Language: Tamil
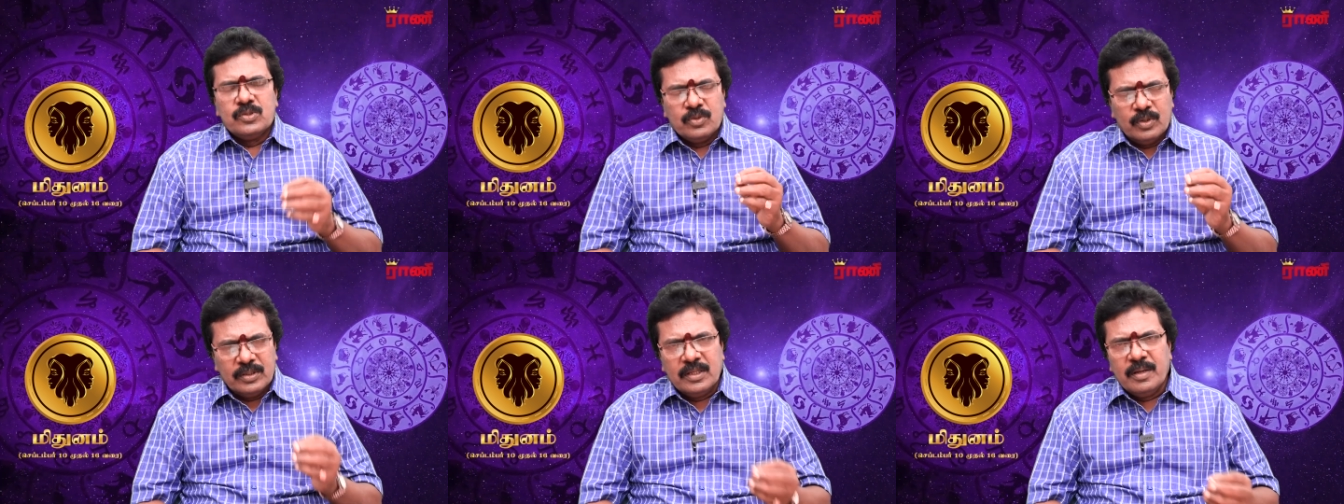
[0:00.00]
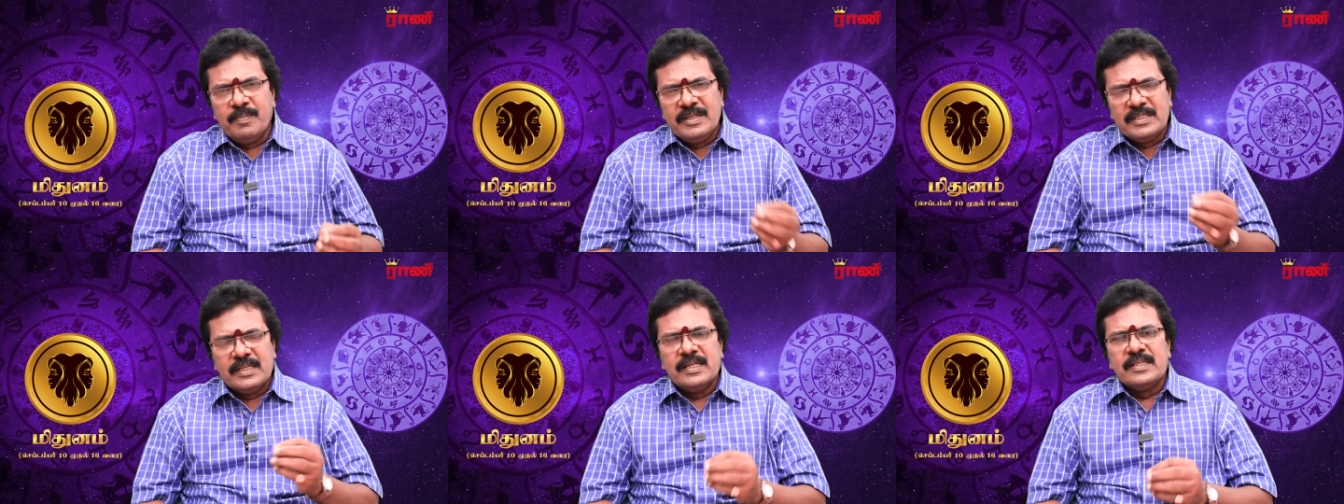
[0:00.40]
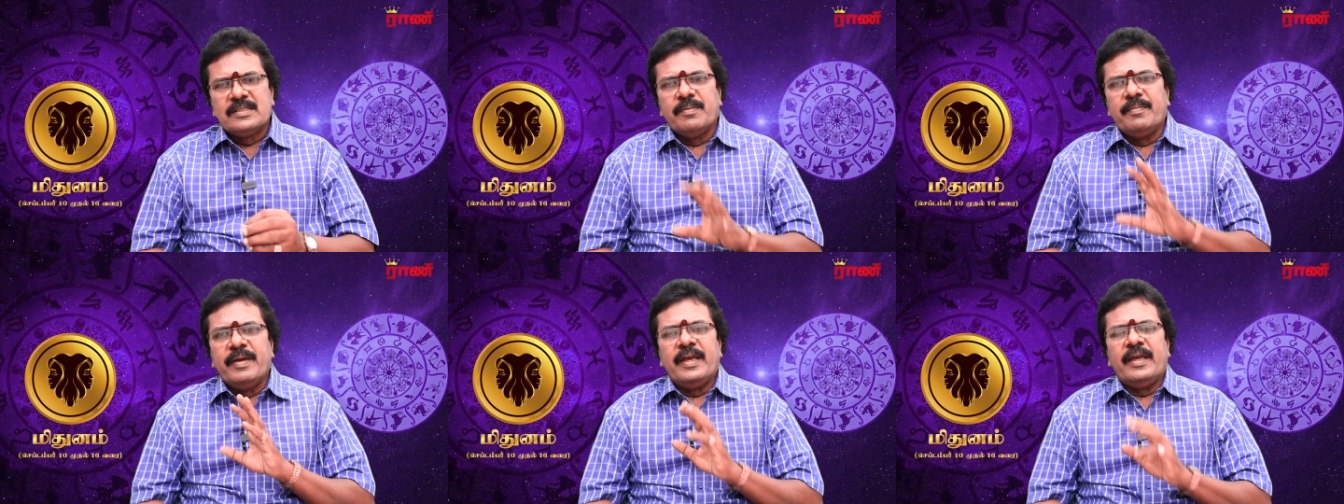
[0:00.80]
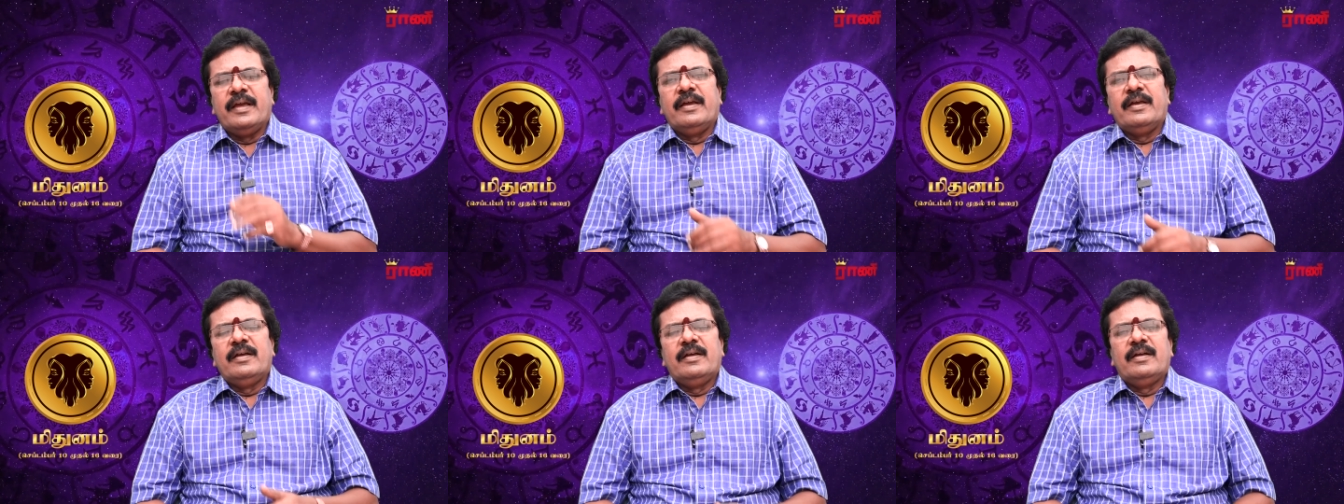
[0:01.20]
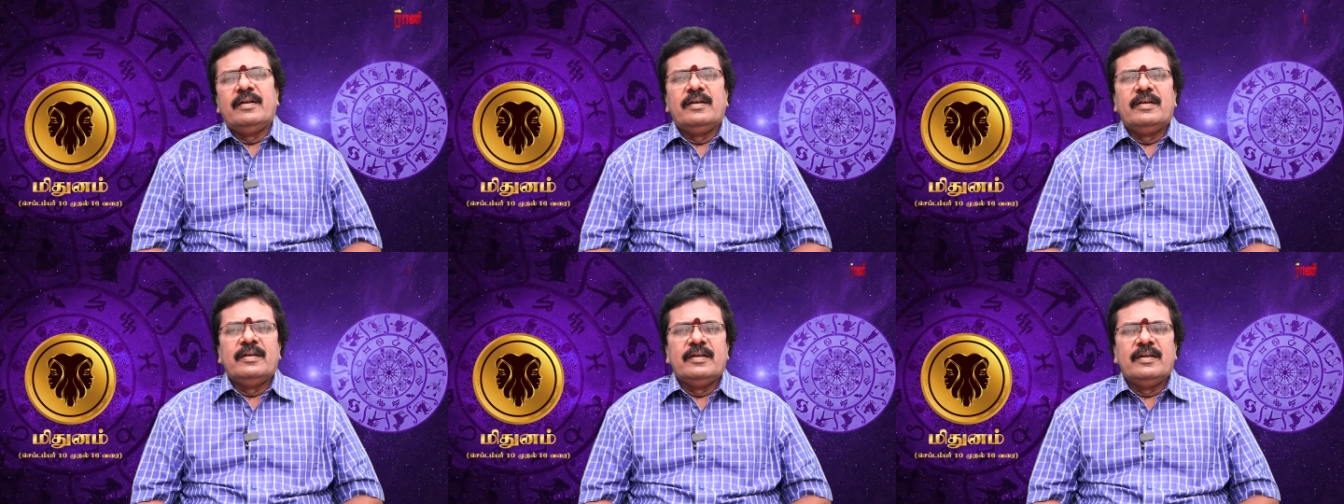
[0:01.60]
சொந்த பிஸ்னஸுமே
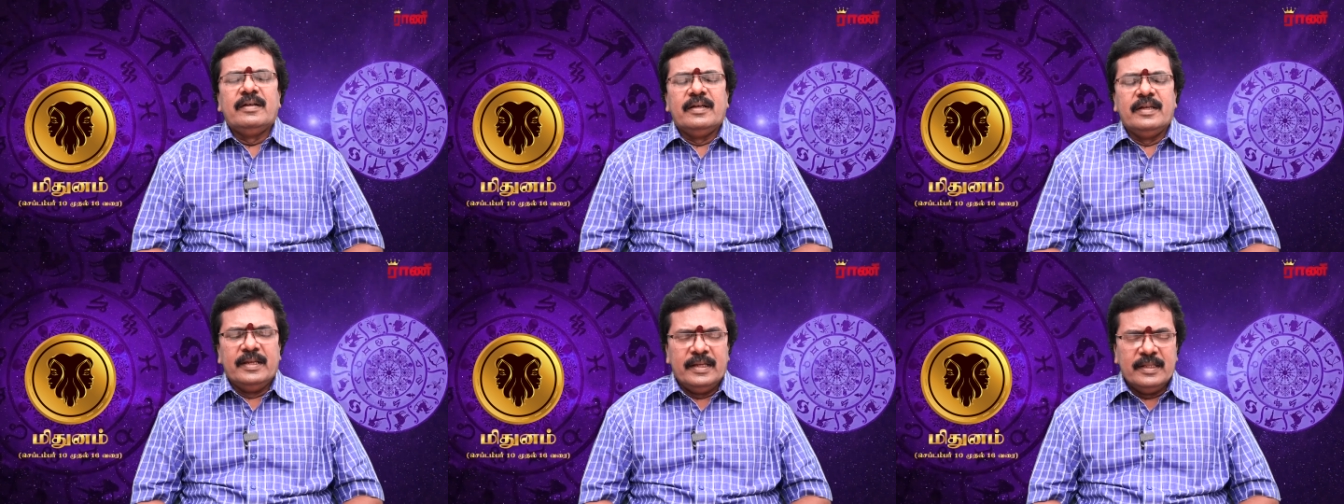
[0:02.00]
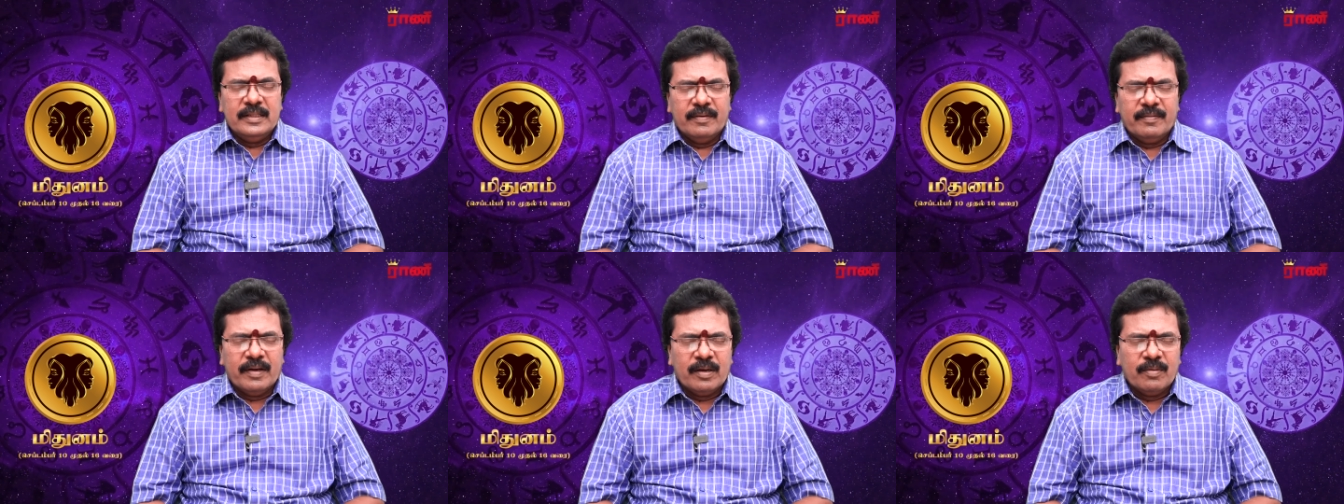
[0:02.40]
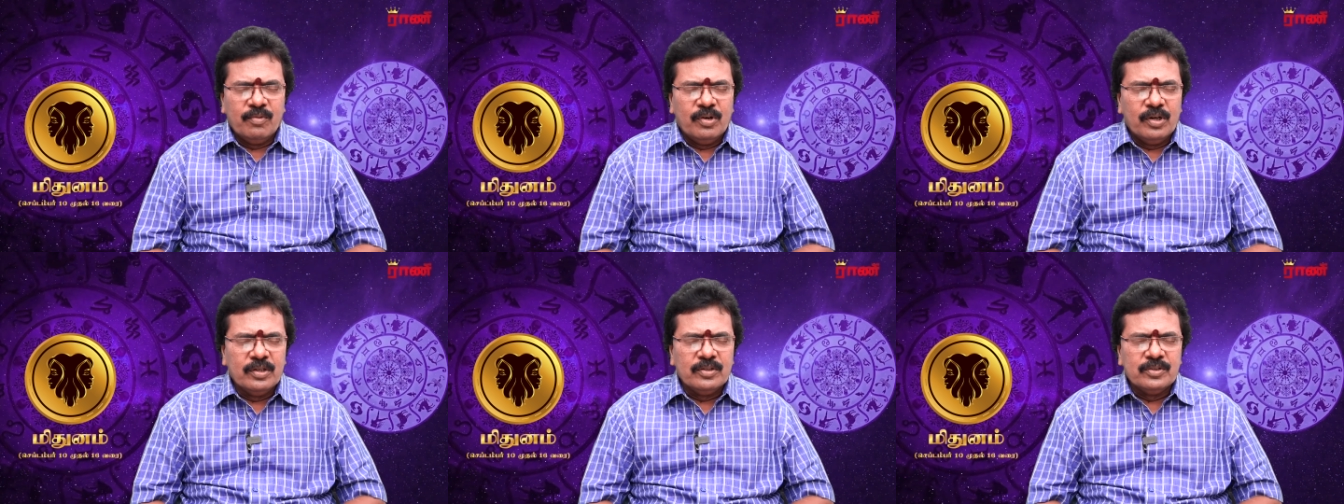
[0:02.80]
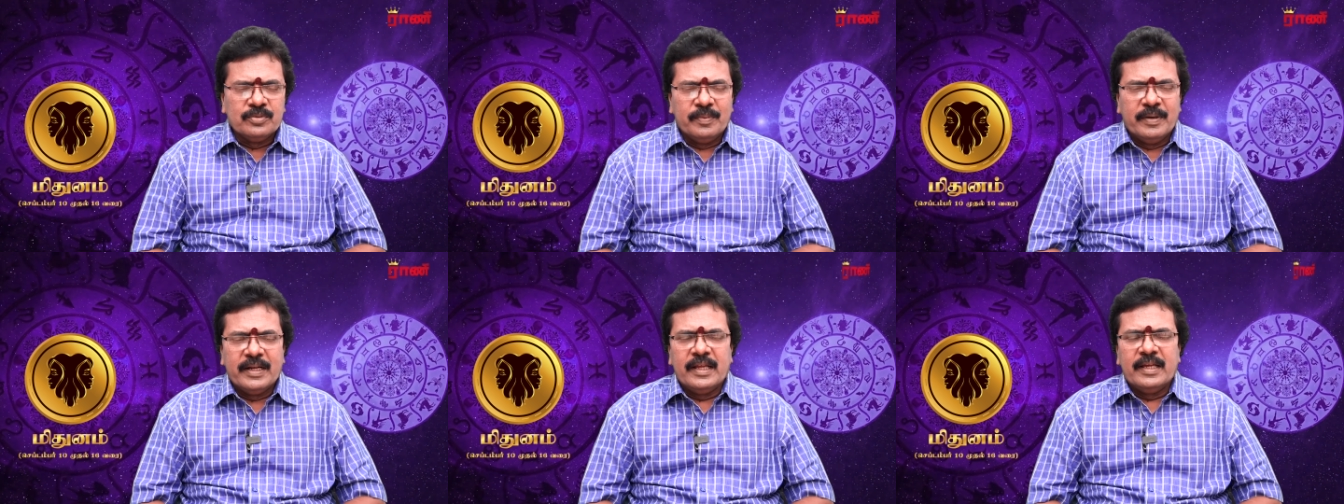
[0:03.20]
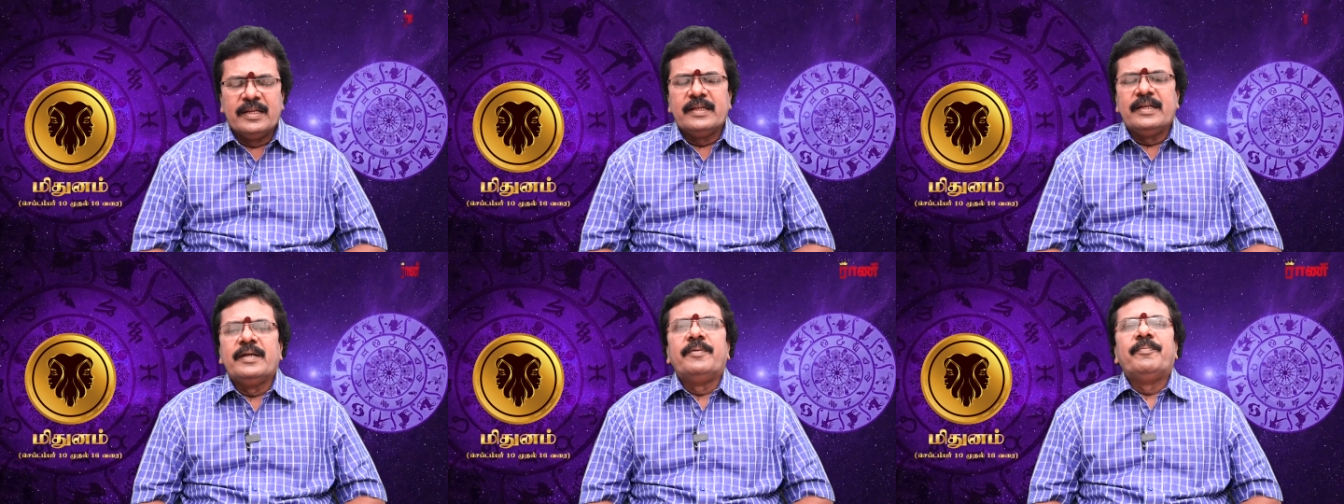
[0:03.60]
இந்த வாரம் உங்களுக்கு சுமாராக
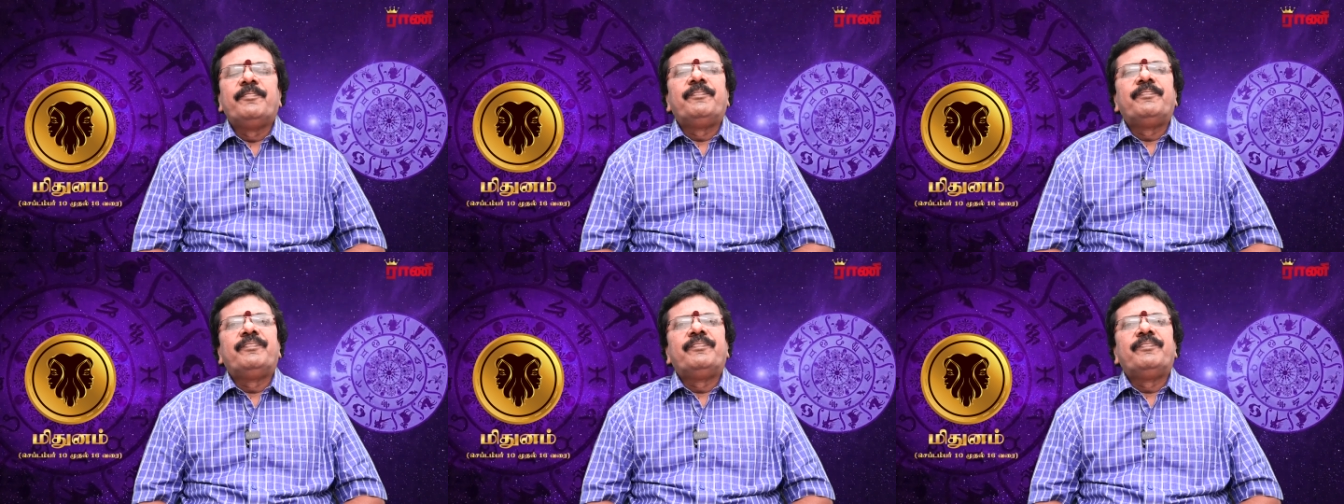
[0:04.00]
இருக்குது